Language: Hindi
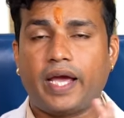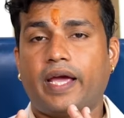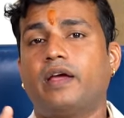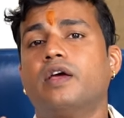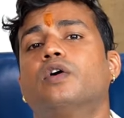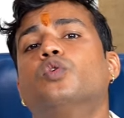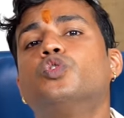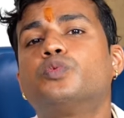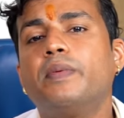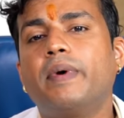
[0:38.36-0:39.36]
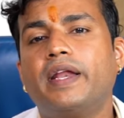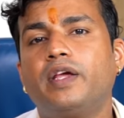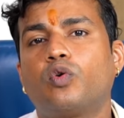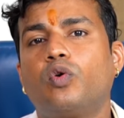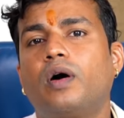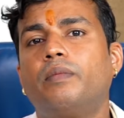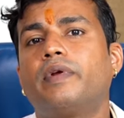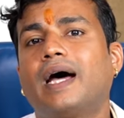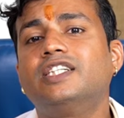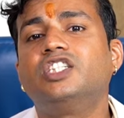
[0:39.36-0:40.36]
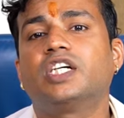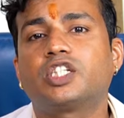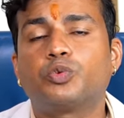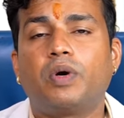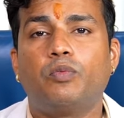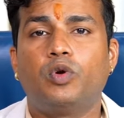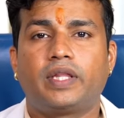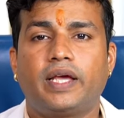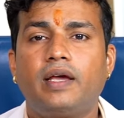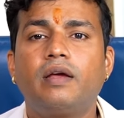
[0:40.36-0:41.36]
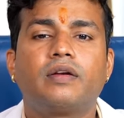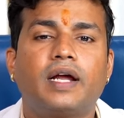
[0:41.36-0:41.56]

है उस बीमारी को हम राजयक्षमा बोलते हैं